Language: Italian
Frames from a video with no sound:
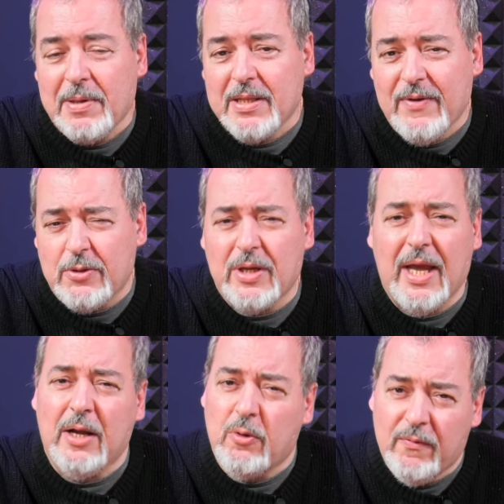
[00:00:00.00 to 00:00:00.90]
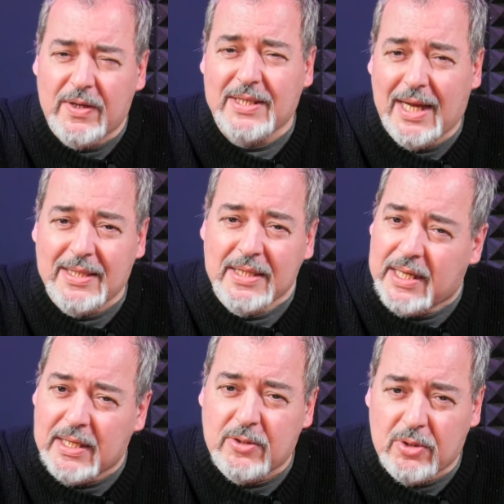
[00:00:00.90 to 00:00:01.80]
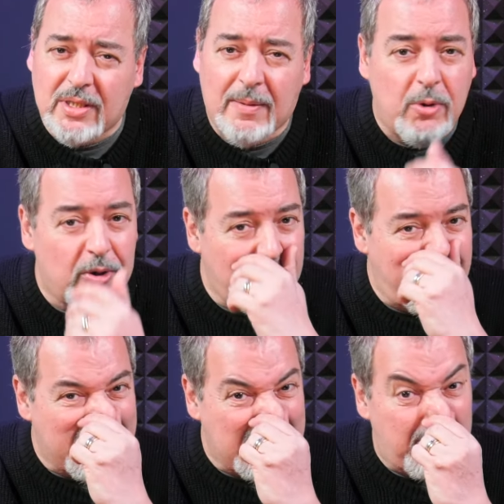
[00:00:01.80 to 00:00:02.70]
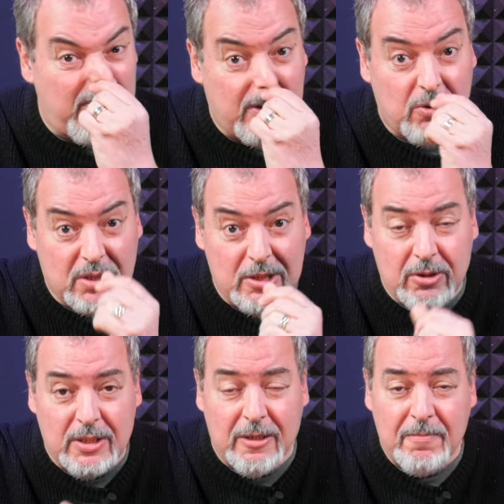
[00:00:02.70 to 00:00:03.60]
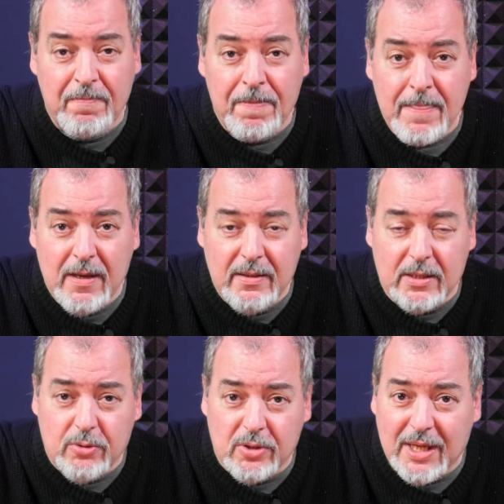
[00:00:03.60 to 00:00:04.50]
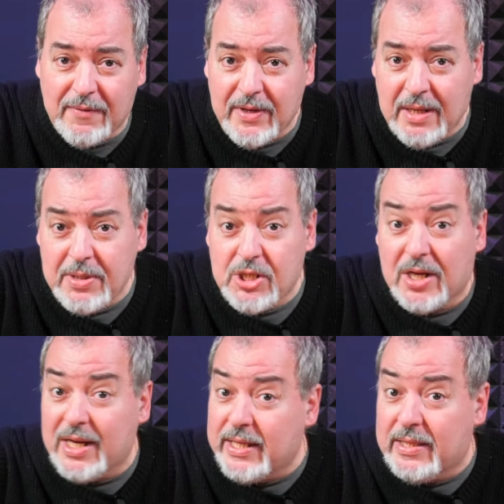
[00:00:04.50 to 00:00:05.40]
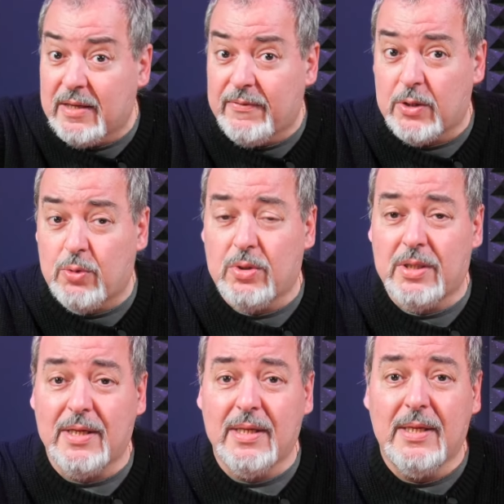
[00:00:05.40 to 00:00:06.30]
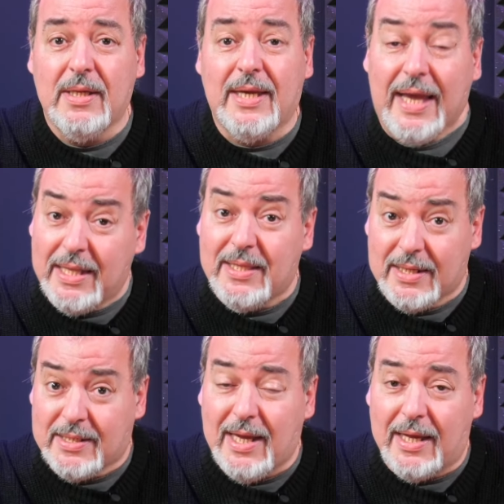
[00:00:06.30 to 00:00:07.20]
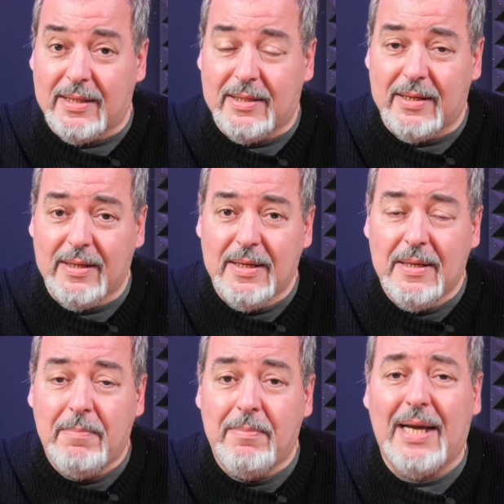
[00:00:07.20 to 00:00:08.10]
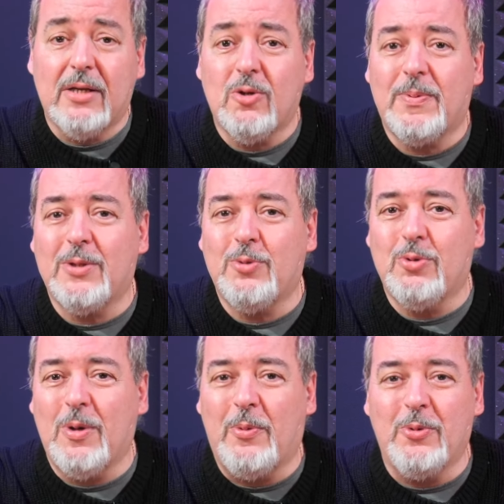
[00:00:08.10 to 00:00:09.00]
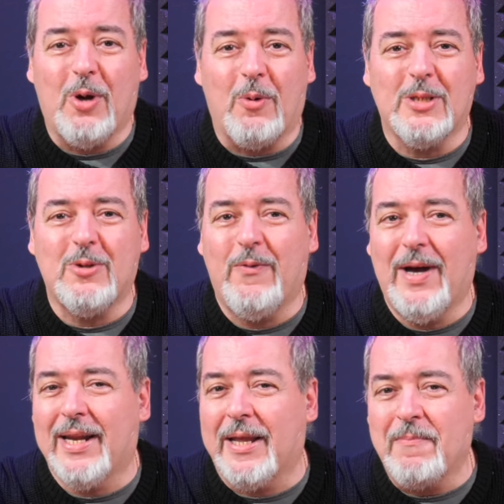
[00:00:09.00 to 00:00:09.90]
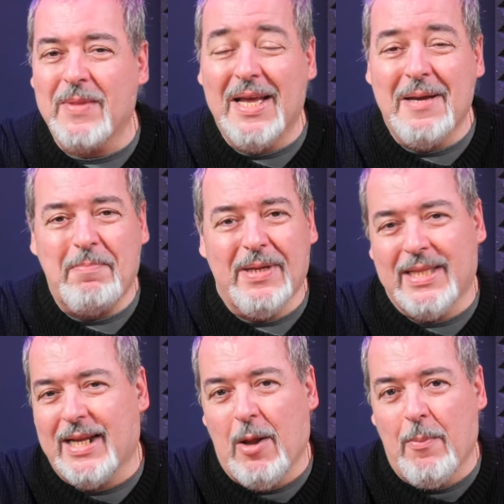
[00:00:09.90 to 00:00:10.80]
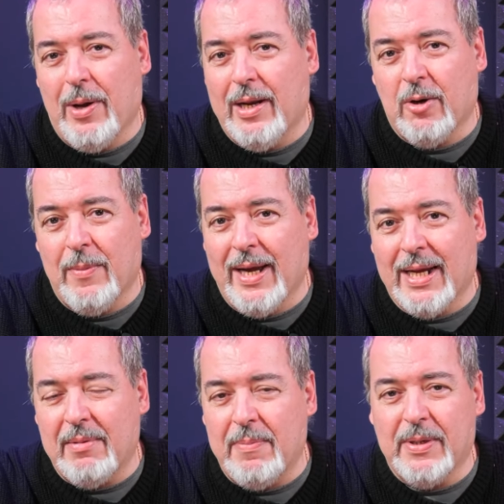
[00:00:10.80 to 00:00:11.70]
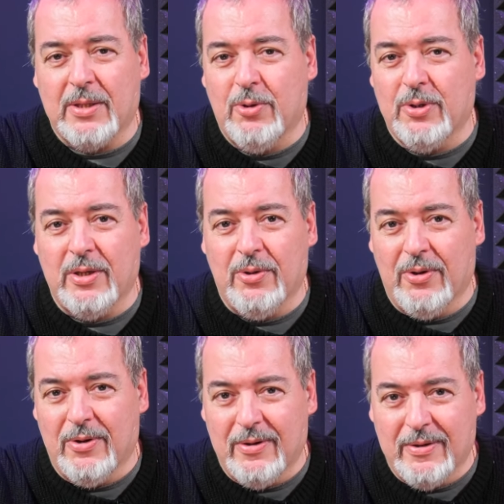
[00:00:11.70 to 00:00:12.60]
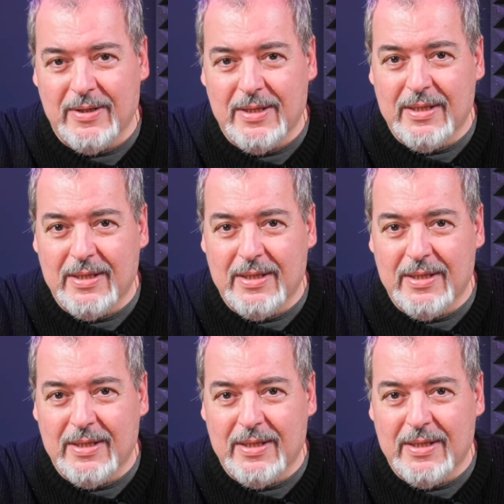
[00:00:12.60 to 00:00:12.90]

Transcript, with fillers: parte il fatto che ha anche un versante di canzone d'amore, per esempio vi consiglio di, di ascoltarvi le biciclette, fra tutte, che è interessante, ma soprattutto appunto a questo fare per dirla un po' alla romana, mi perdonino